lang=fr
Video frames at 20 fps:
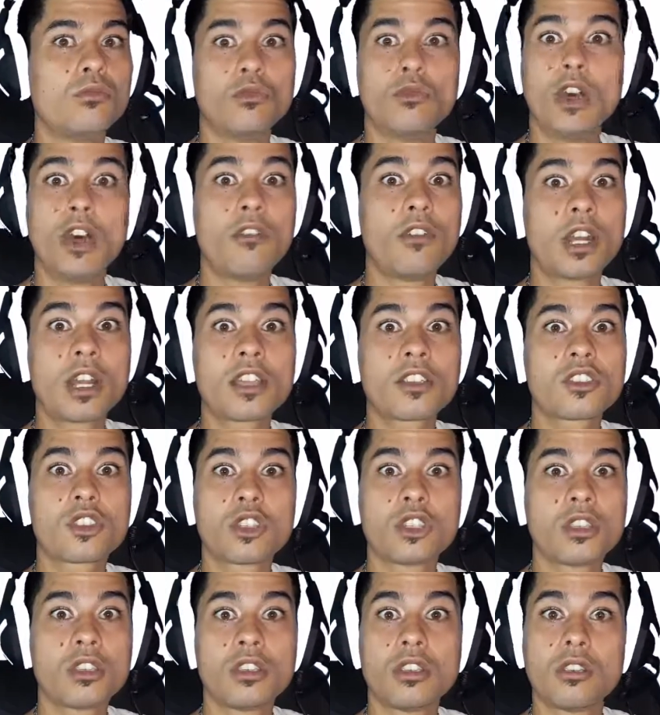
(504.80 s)
Bah, voilà,
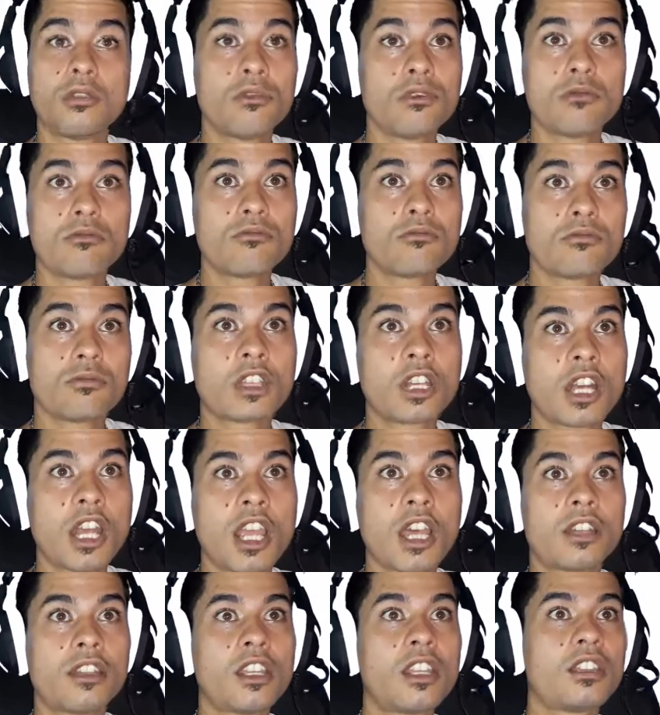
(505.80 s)
c'est
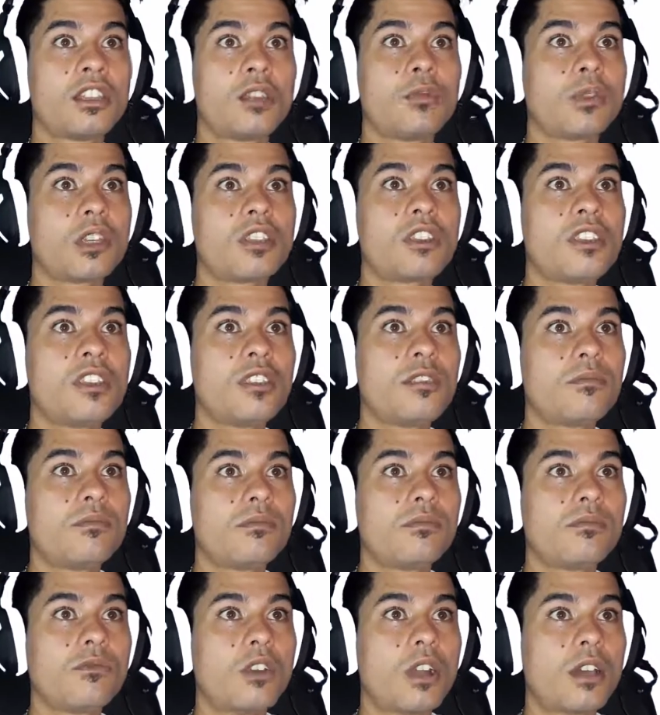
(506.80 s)
clair, net et précis.
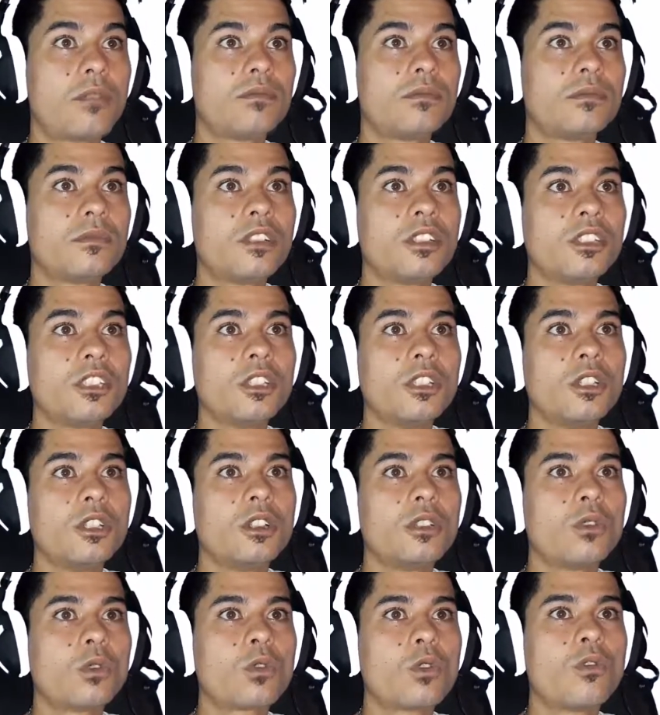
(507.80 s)
Voilà.
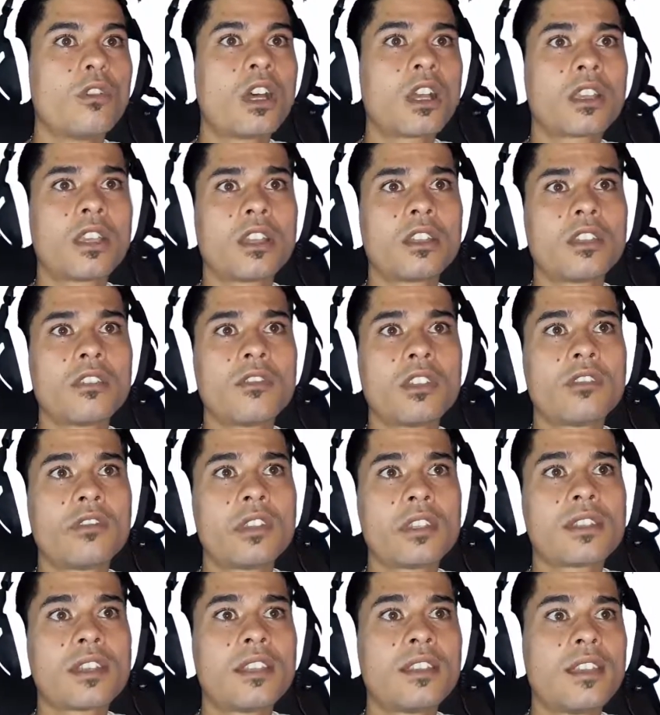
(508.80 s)
Donc on va regarder vite
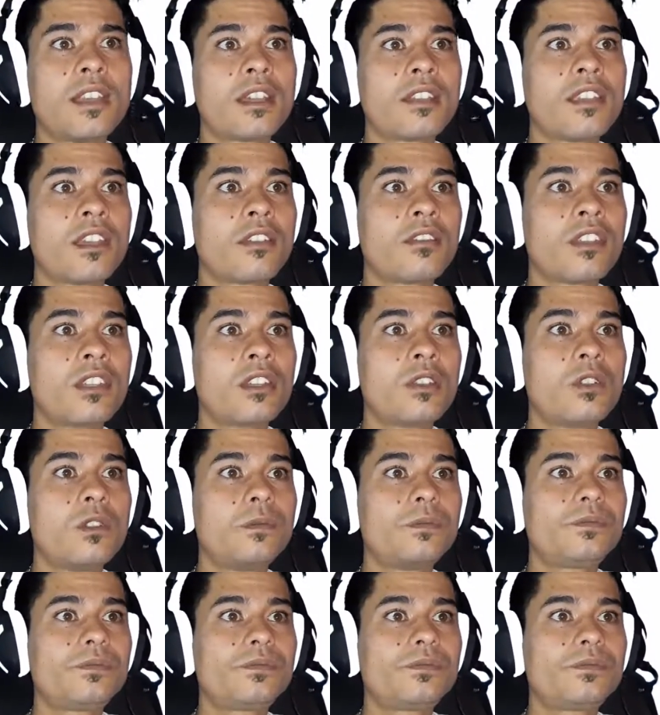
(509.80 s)
fait sa dernière vidéo.